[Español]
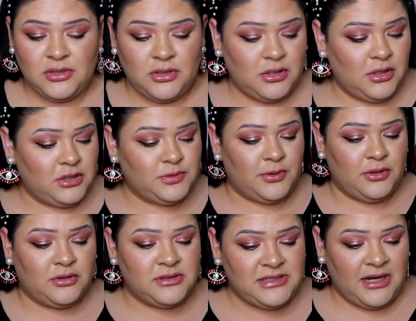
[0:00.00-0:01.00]
con los
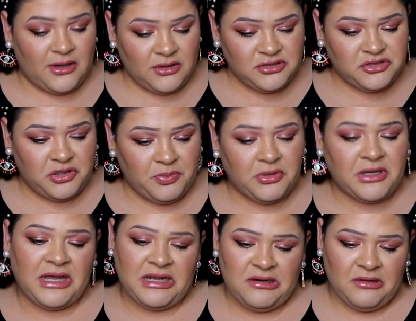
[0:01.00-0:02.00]
productos del rostro
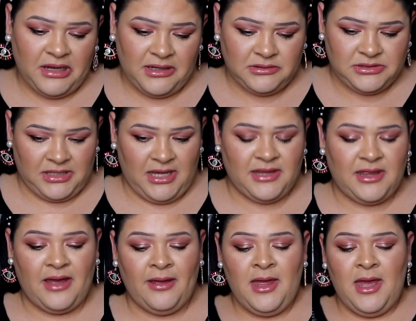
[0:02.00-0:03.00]
porque es lo que nos
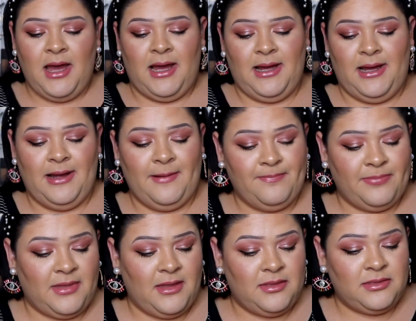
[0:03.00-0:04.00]
queda.
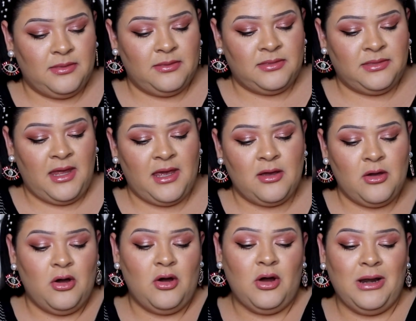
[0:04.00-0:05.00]

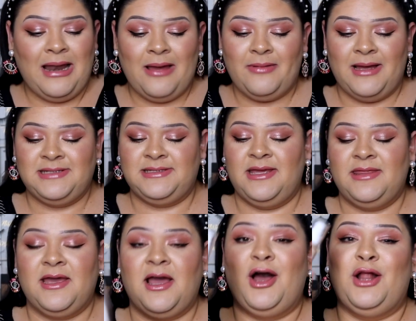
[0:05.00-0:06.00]
tengo la base
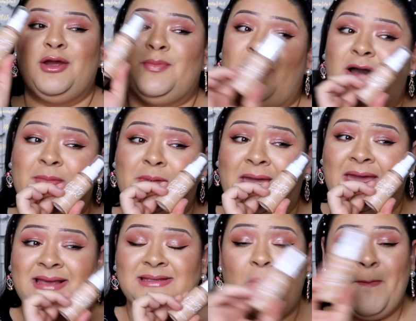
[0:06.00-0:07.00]
de Colourpop
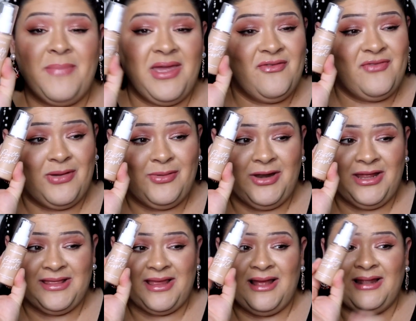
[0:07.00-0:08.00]
que es mi
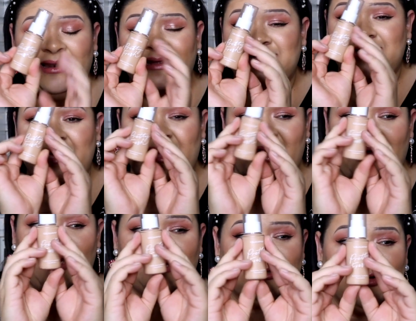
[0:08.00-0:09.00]
favorita. Les
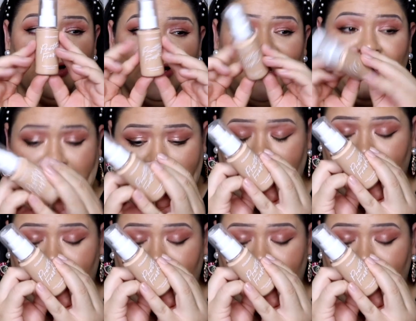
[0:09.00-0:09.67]
dije esto en el...